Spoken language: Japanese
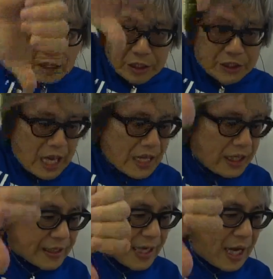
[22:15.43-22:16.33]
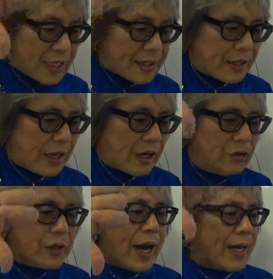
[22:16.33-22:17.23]
下に下がってだから「
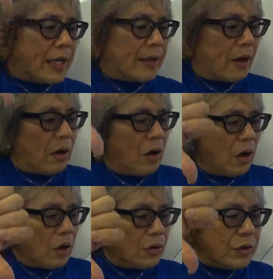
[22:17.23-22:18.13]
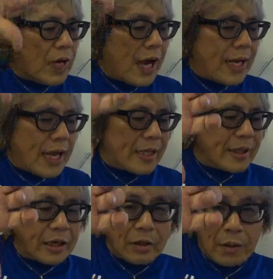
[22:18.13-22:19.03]
う」か「え」なんだよ「う」か「え」なん
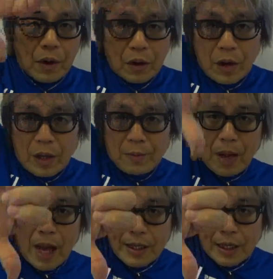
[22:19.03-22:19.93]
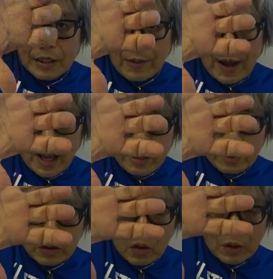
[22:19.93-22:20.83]
だけども回り方は
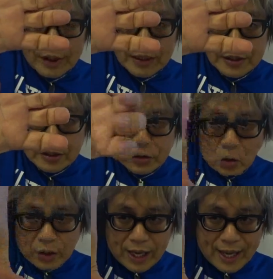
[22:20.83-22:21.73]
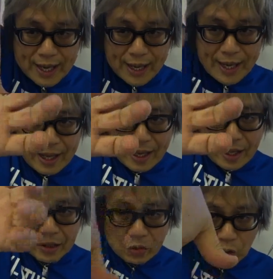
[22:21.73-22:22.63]
高気圧は時計
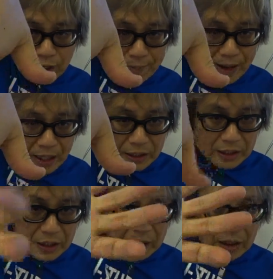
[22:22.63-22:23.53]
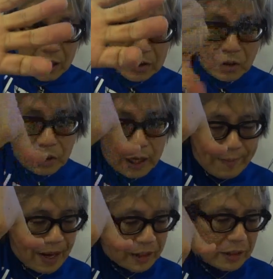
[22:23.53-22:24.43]
時計回り時計
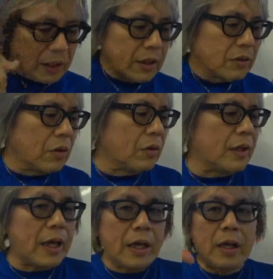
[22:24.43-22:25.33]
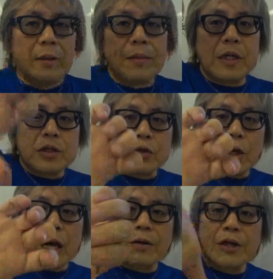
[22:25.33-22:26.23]
回りということでみんなちょっと
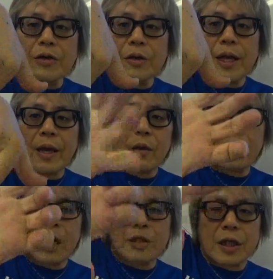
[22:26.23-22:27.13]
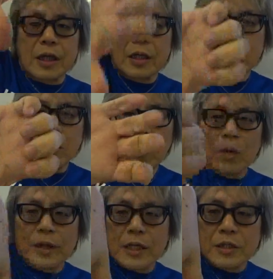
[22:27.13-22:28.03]
確認しておいてこんな感じね
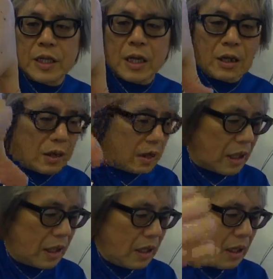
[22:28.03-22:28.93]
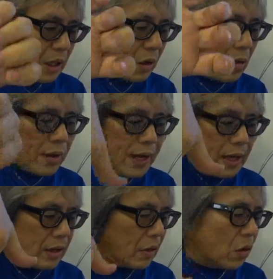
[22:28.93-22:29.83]
高気圧ねねこうね
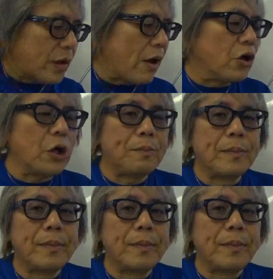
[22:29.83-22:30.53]
答えう